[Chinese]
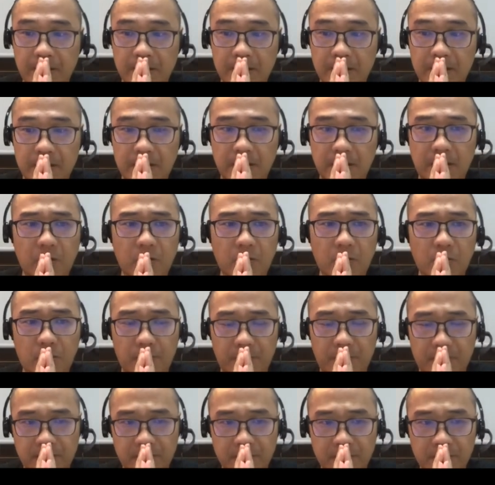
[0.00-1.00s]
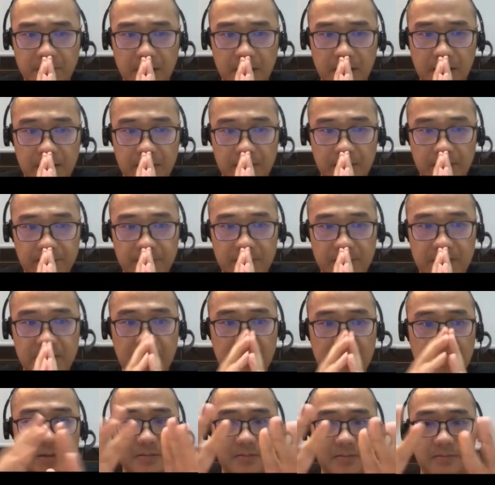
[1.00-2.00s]
然后我们呃
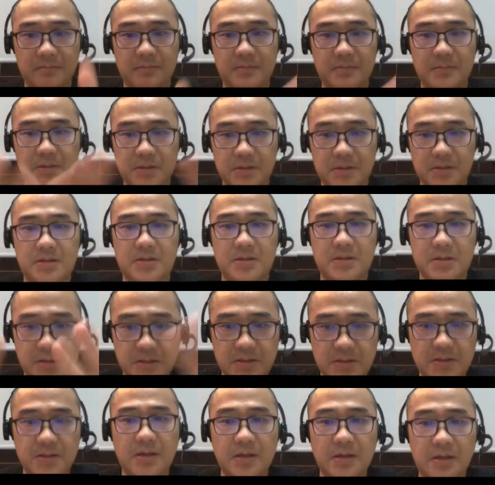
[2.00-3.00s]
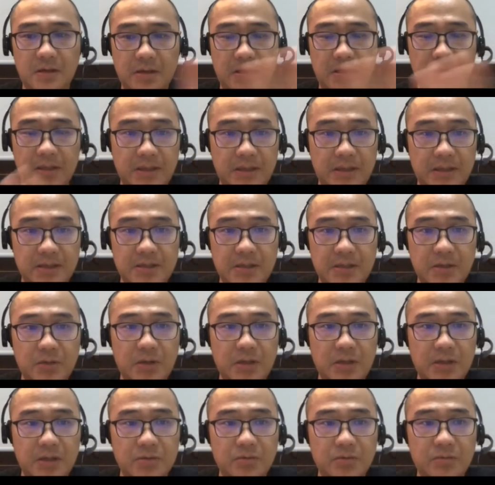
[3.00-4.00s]
在这个很大的这一块
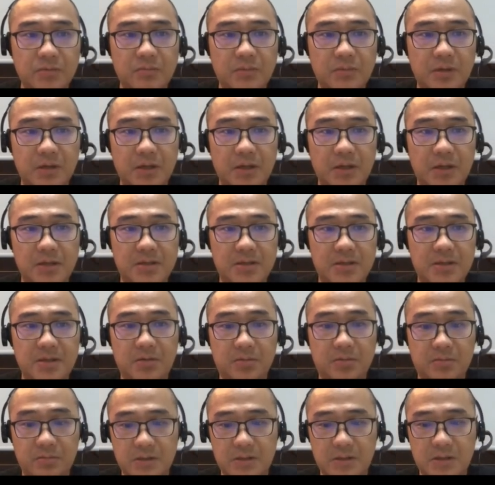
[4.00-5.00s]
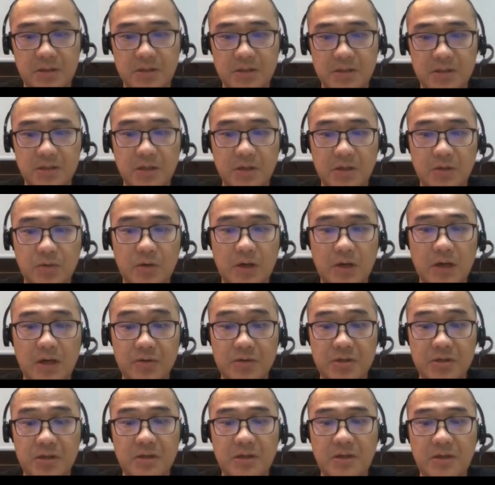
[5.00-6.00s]
当中，呃，系统这个其实也很多，还有
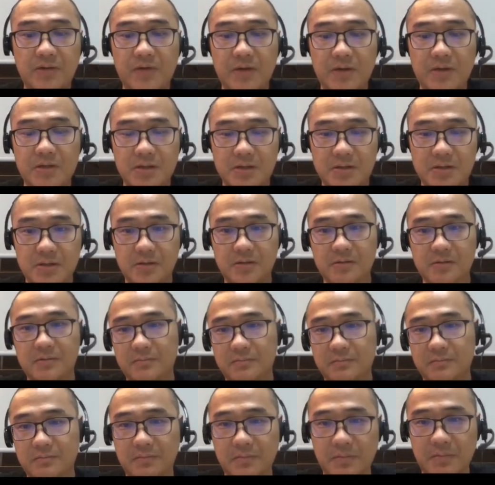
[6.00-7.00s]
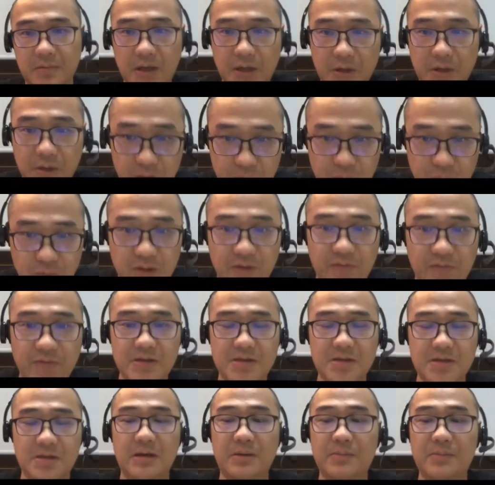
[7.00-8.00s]
些地方其实还有很多地方
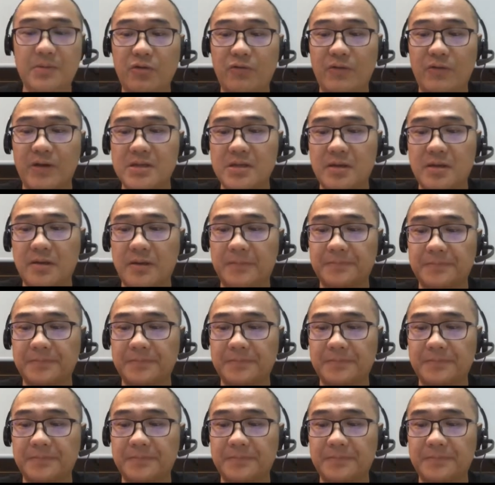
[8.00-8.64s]
其实还没有完成呢。